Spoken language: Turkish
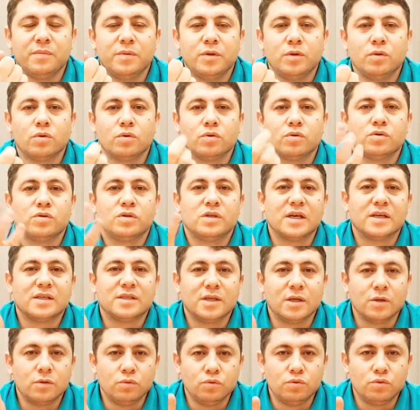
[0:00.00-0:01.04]

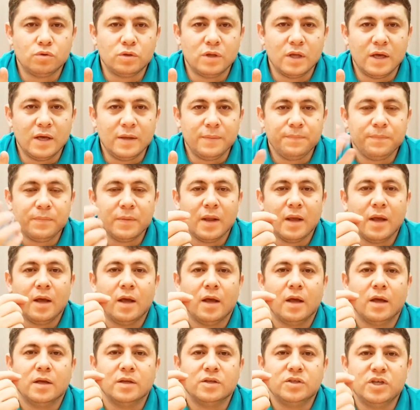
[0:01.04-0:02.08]
1983'te
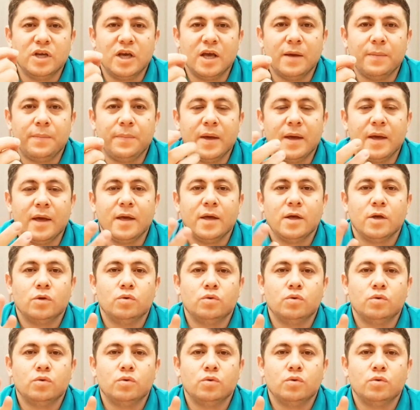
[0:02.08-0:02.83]
CHP